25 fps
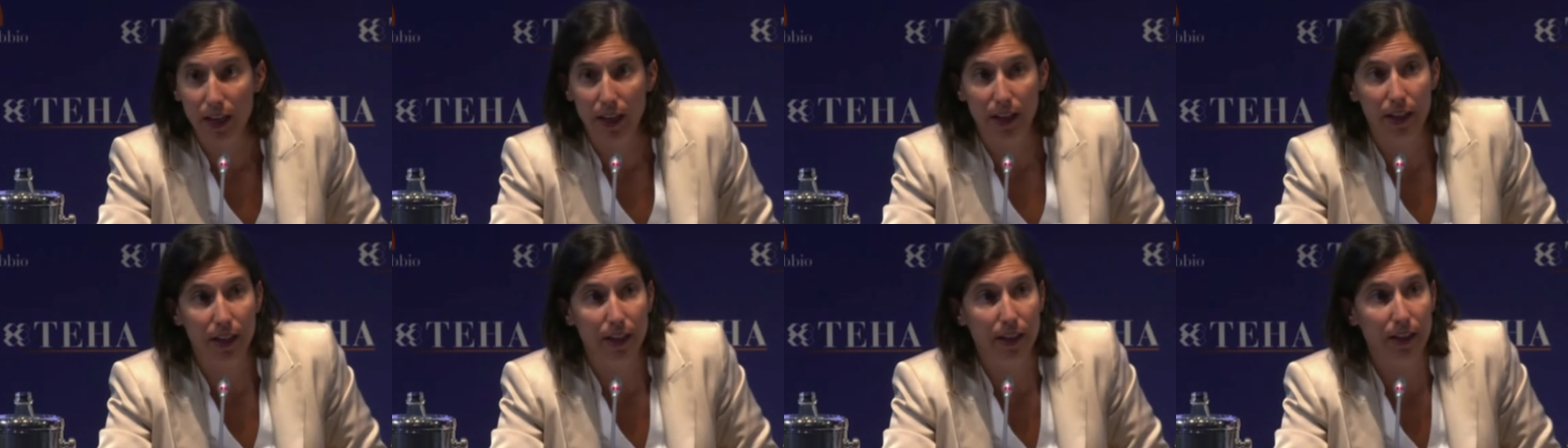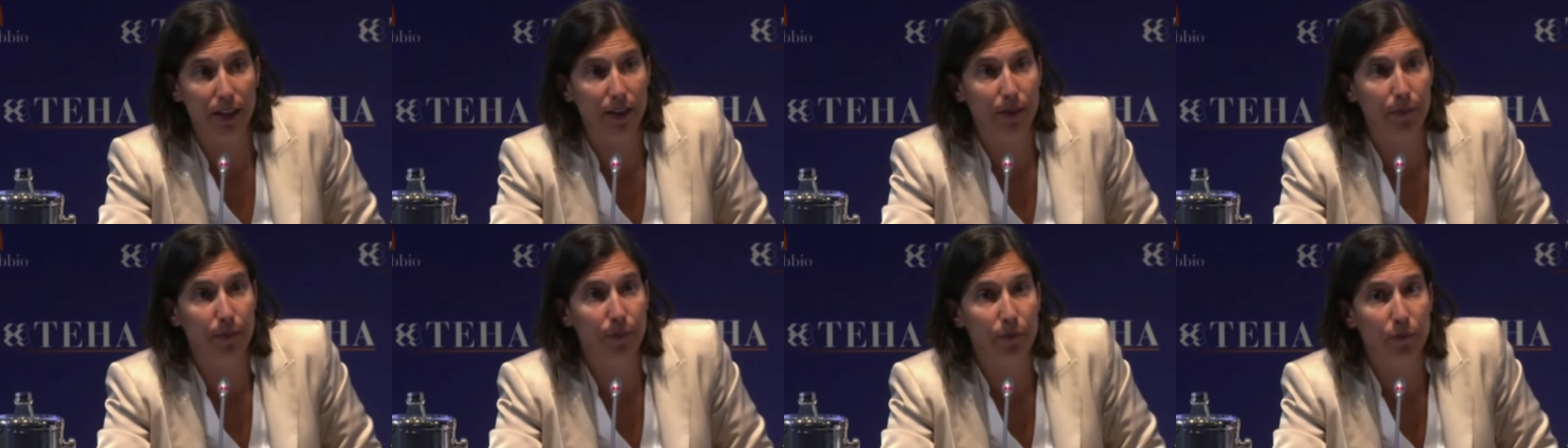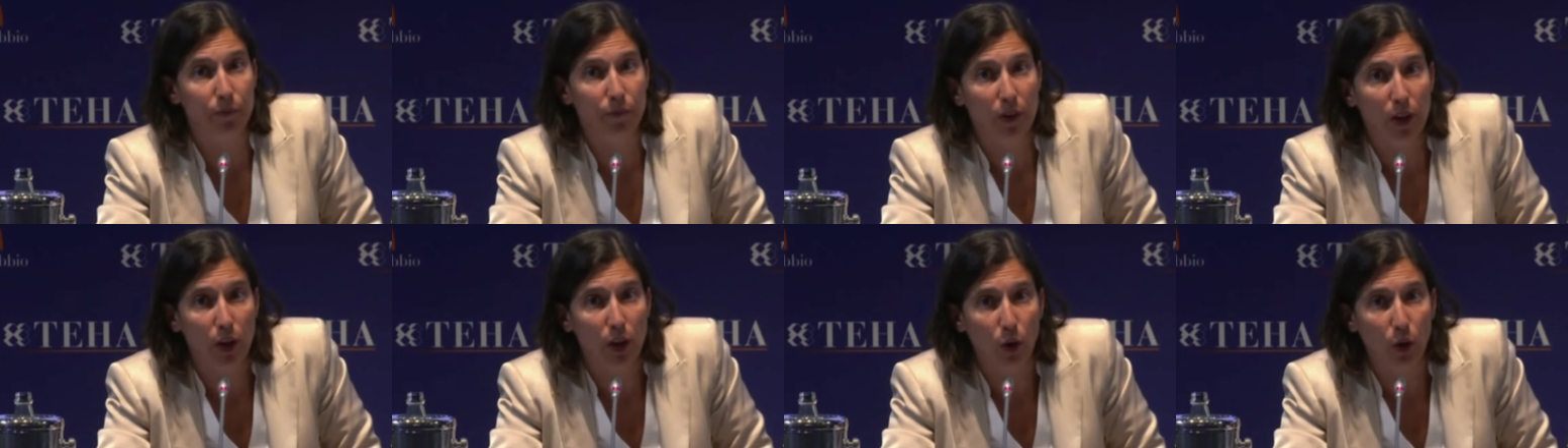
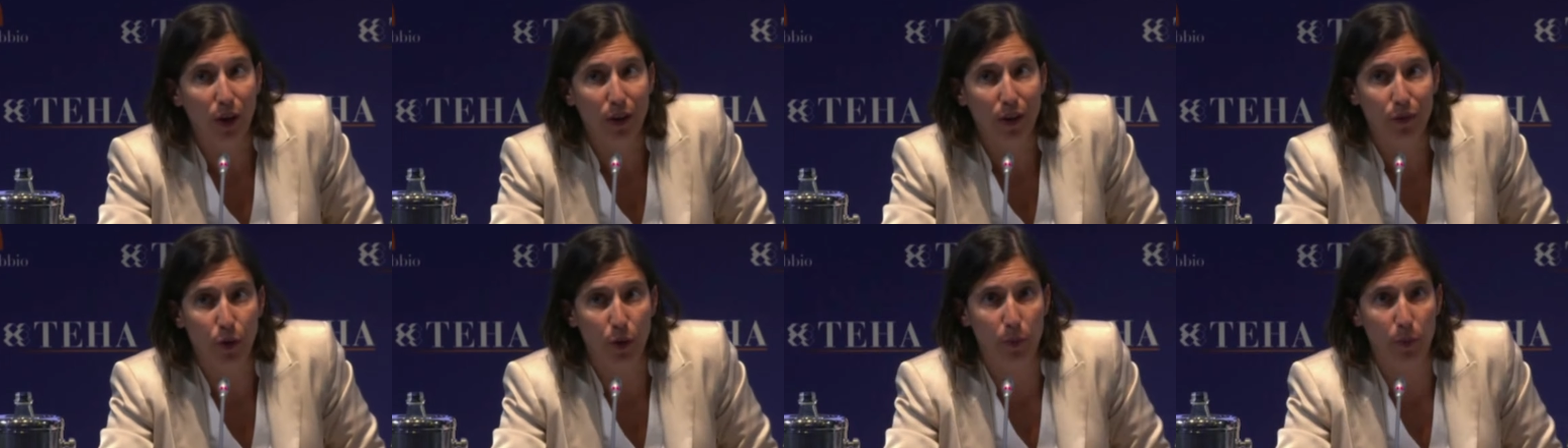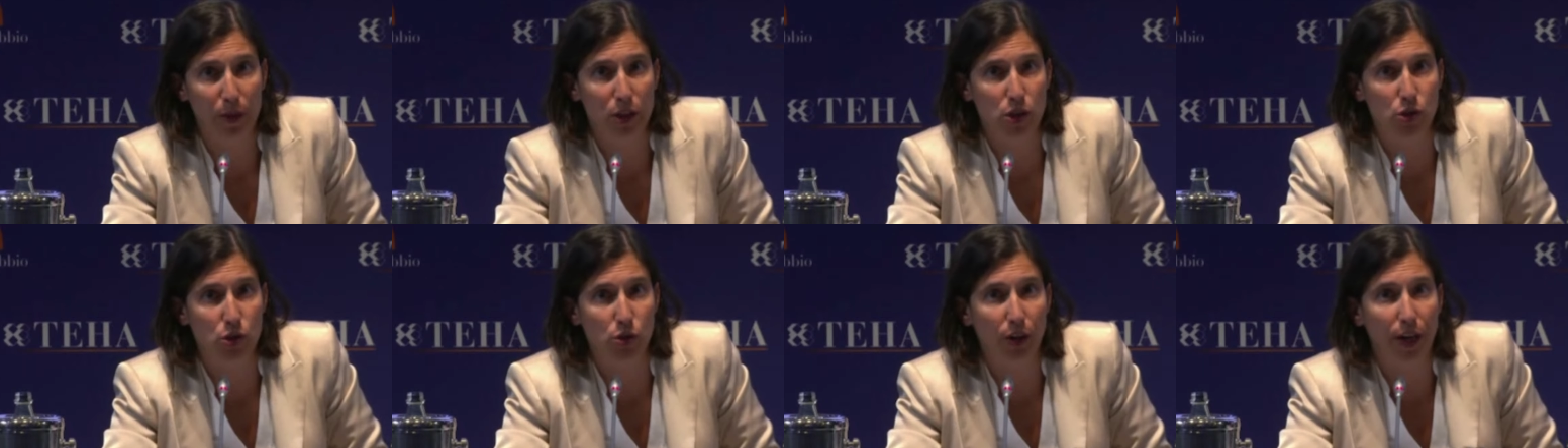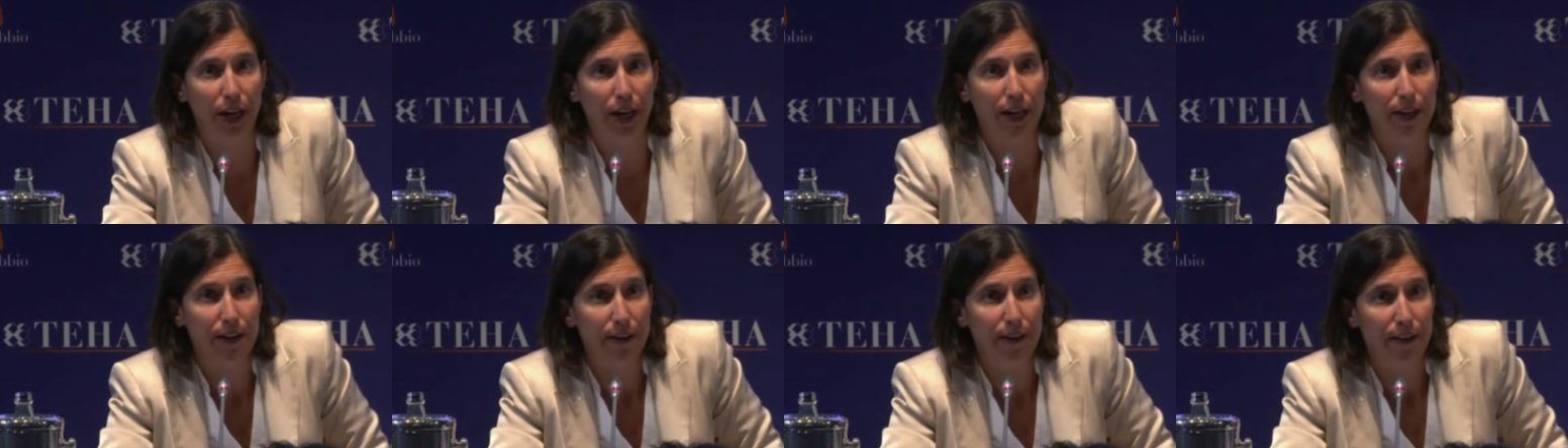eh, io ho una
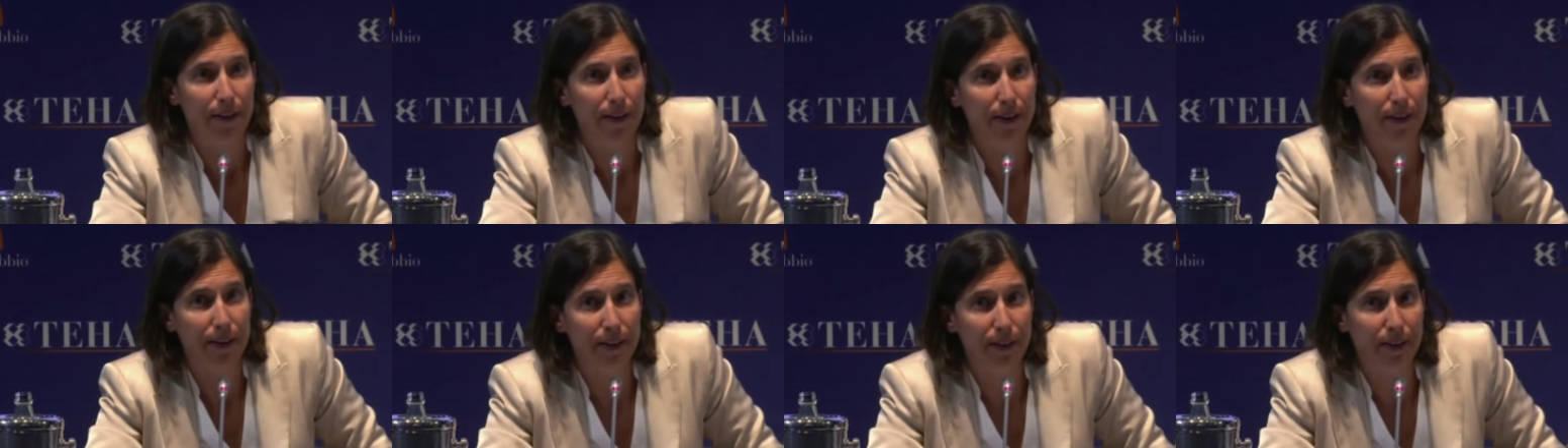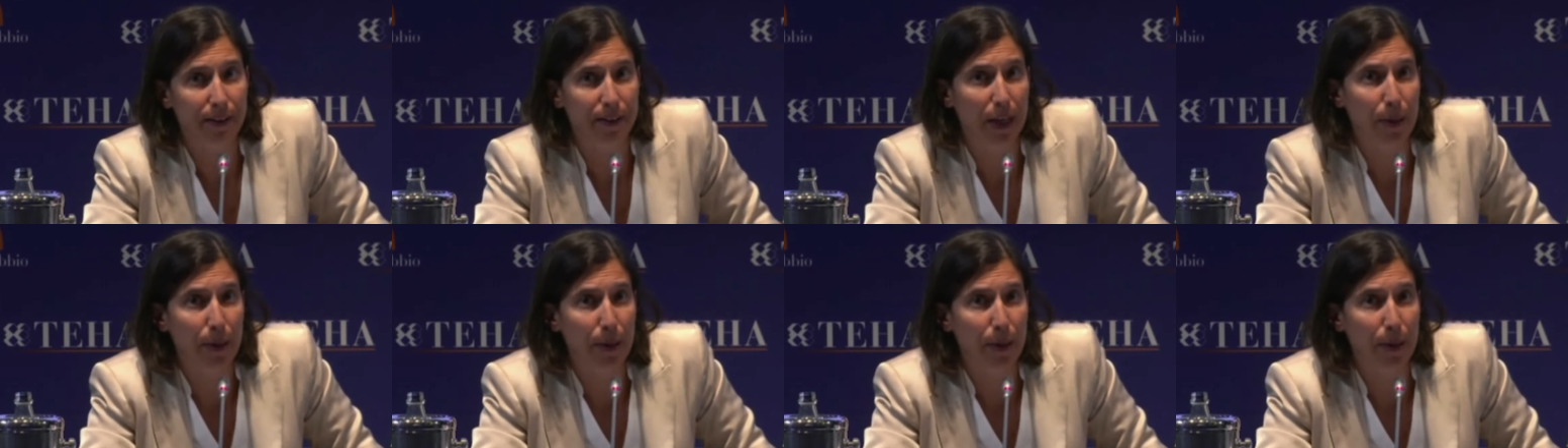formazione eh,